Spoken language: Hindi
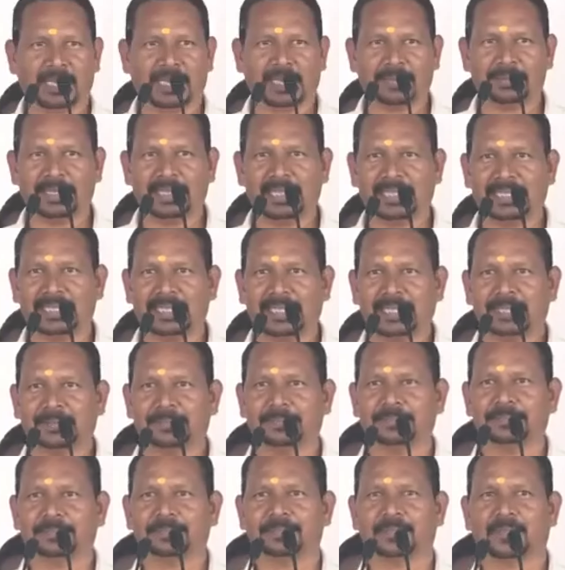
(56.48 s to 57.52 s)
जो लाभ लेंगे
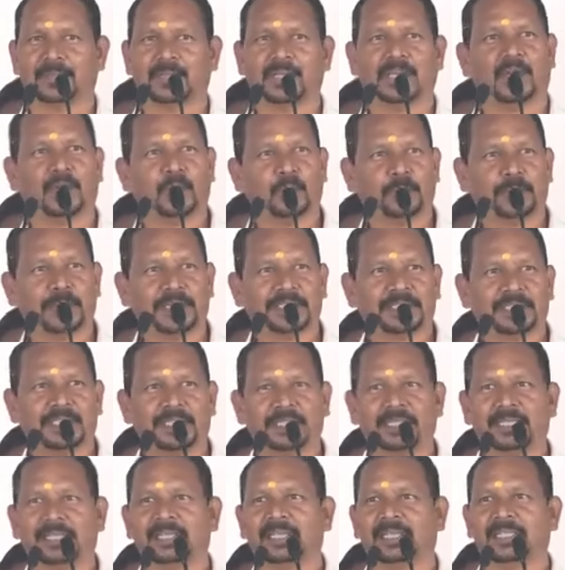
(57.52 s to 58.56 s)
और
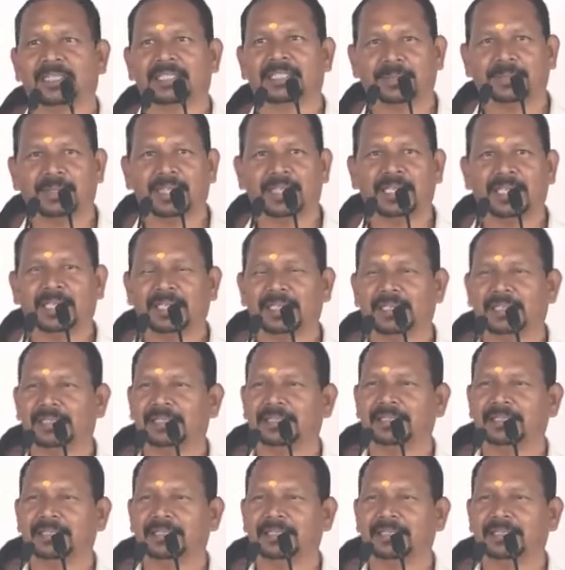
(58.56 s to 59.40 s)
उपस्थित सभी